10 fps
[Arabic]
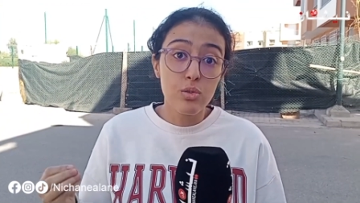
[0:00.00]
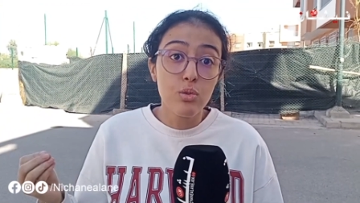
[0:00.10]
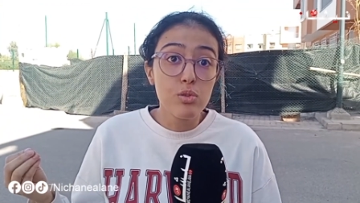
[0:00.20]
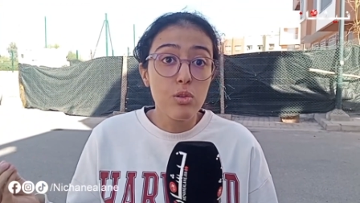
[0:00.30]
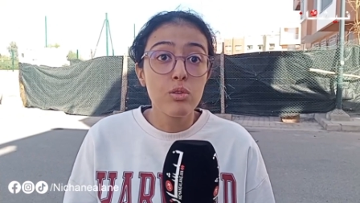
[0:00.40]

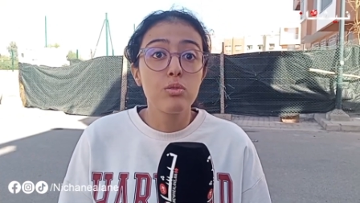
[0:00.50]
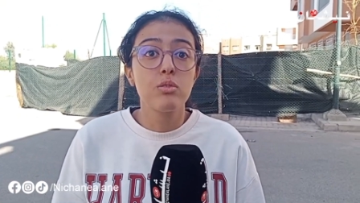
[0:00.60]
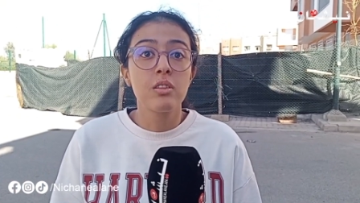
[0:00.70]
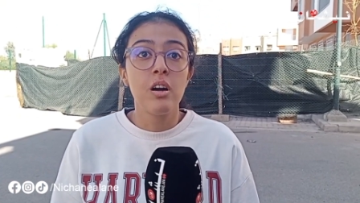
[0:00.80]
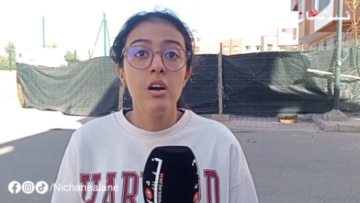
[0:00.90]
نوصلوا
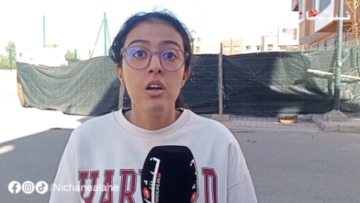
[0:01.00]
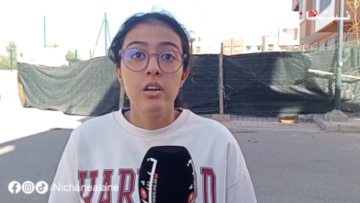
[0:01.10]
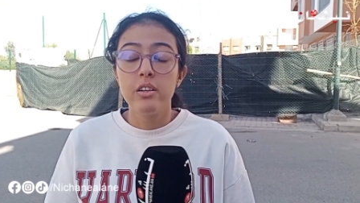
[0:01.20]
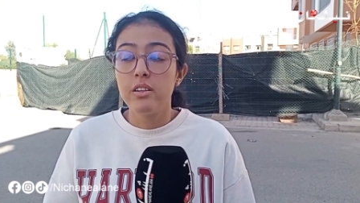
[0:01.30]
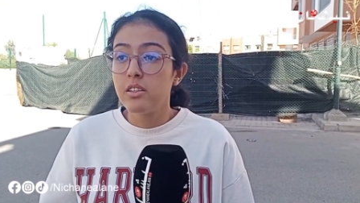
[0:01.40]
صوتنا
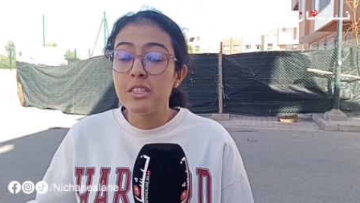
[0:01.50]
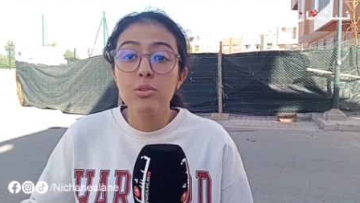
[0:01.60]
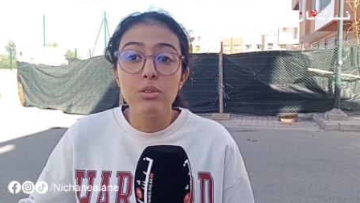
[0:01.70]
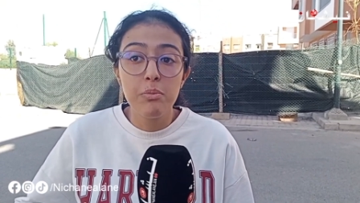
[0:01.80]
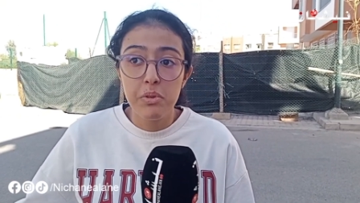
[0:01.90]
آه، نسنيو
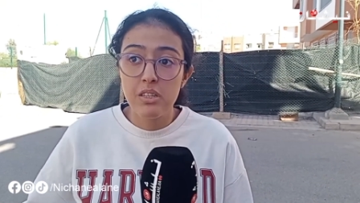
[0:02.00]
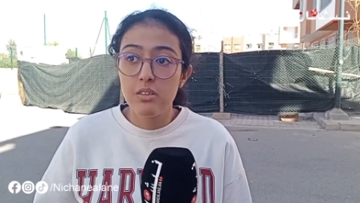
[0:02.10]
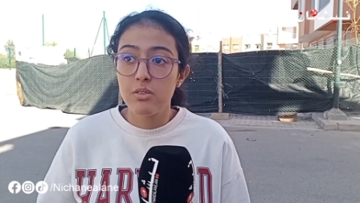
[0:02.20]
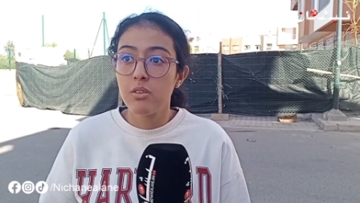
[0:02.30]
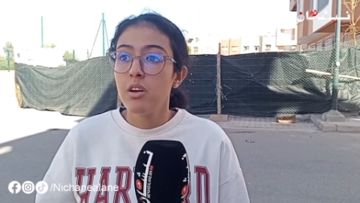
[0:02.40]
دي
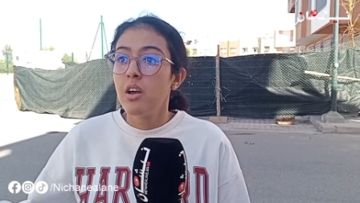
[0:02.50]
بيتيسيون